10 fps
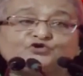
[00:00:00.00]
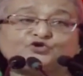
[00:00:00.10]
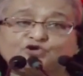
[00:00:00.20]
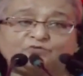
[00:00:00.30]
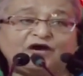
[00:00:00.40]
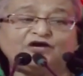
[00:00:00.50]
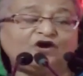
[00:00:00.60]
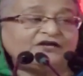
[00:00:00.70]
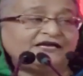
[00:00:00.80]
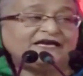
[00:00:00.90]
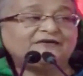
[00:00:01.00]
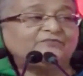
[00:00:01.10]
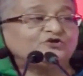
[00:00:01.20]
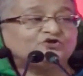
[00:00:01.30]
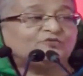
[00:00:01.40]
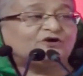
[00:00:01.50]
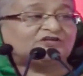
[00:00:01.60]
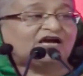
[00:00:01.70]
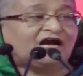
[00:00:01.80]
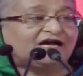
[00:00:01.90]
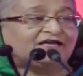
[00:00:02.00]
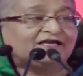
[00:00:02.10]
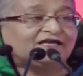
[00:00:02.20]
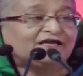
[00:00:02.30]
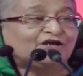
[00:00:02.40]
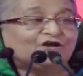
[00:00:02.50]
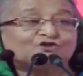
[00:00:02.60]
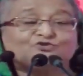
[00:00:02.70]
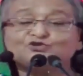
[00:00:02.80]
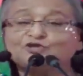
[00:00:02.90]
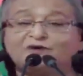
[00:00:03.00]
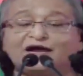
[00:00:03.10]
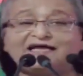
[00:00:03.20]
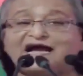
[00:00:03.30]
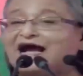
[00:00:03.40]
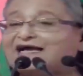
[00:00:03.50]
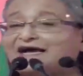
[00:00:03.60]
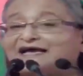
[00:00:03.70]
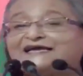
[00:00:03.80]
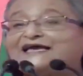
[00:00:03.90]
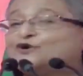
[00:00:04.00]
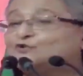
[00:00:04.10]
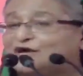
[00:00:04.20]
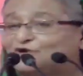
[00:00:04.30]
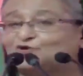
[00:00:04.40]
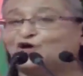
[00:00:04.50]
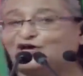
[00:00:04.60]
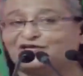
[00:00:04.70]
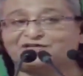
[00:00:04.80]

সুসময় অনেকেই বন্ধু বটে হয় দুসময় হায় হায় কেউ কারো নয়